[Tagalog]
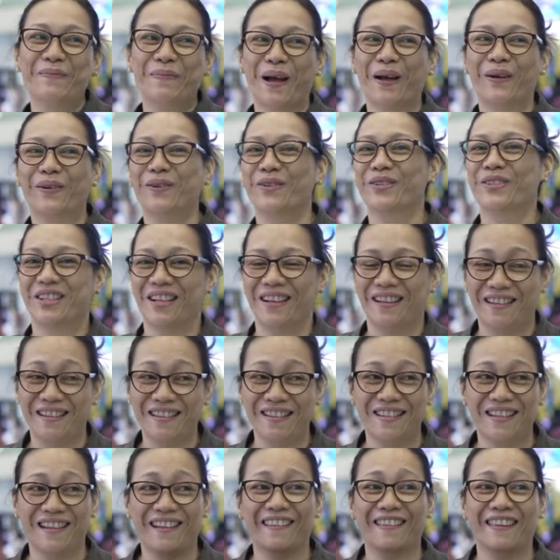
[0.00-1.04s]
tapos sa
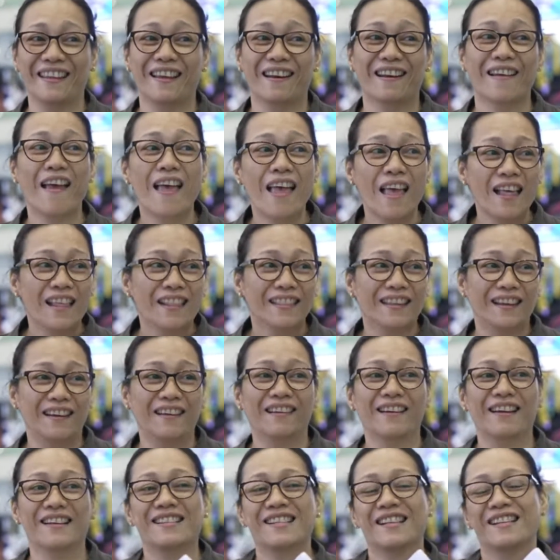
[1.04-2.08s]
shooter,
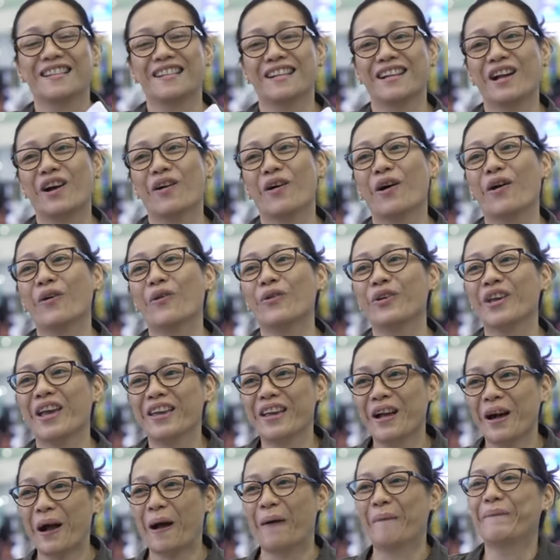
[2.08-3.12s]
talagang sisigaw ako,
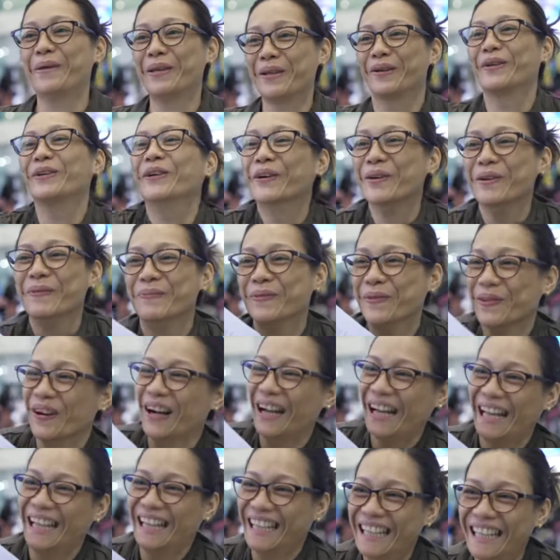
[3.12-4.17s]
yayapin ko yung
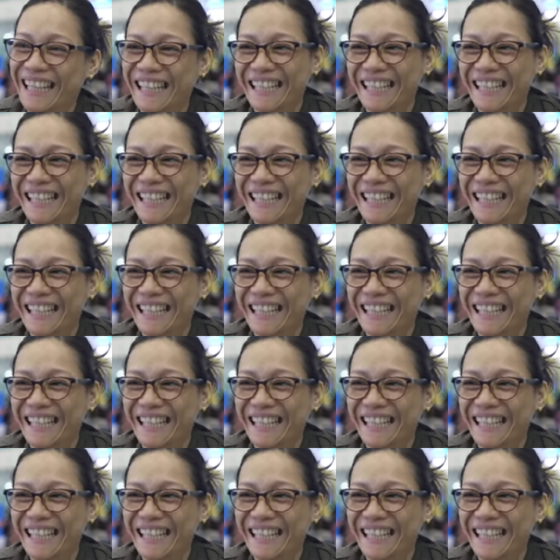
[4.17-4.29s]
upuan.